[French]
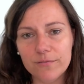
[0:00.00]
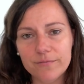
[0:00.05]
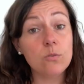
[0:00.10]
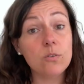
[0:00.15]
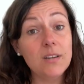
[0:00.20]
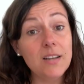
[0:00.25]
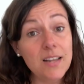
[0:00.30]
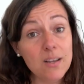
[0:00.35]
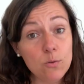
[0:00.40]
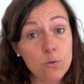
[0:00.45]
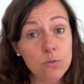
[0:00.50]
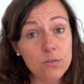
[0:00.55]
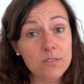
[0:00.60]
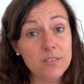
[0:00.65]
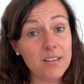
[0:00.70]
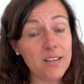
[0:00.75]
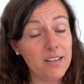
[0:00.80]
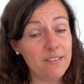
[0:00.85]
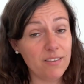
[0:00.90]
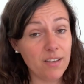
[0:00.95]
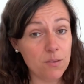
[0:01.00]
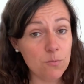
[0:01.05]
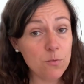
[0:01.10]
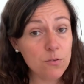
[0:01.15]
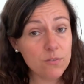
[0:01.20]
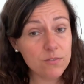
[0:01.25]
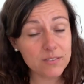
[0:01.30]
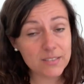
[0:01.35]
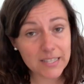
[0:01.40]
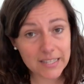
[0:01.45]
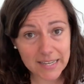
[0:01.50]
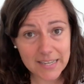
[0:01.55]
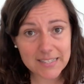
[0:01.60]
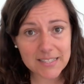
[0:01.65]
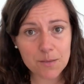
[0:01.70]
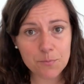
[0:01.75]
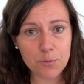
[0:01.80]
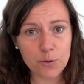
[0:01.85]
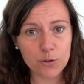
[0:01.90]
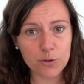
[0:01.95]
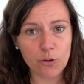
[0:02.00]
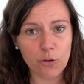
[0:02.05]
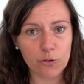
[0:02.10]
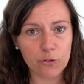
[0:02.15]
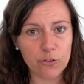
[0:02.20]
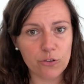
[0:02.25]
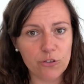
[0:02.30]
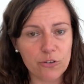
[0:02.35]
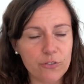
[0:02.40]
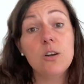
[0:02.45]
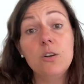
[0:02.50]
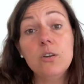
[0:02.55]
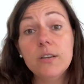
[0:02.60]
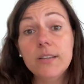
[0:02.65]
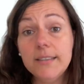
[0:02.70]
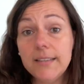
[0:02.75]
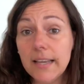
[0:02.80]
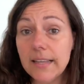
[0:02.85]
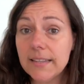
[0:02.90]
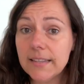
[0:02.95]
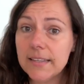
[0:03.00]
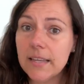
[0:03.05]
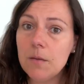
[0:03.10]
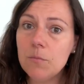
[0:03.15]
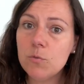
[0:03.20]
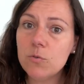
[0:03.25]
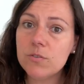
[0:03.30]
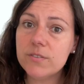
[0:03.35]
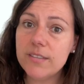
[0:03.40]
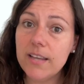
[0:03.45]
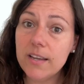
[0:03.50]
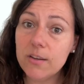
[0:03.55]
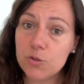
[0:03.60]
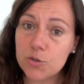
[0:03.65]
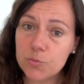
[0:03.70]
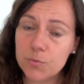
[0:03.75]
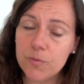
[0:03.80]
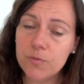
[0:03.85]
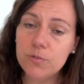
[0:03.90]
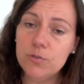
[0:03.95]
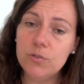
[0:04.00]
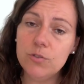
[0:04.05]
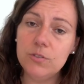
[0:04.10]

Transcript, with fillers: Donc l'écoute est vraiment très importante. Le quatrième conseil que je peux vous